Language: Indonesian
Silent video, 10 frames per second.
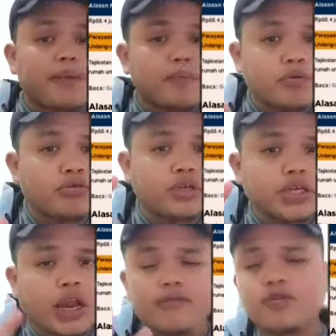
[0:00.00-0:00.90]
Undang-undang
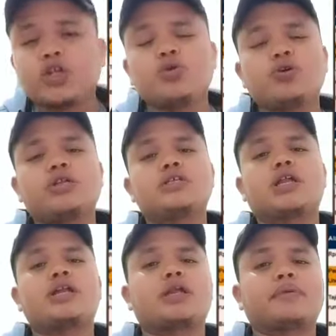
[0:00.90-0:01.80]
ini disahkan
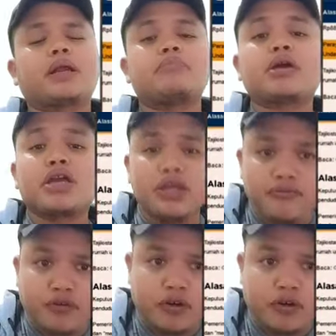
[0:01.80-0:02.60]
pada awal bulan ini.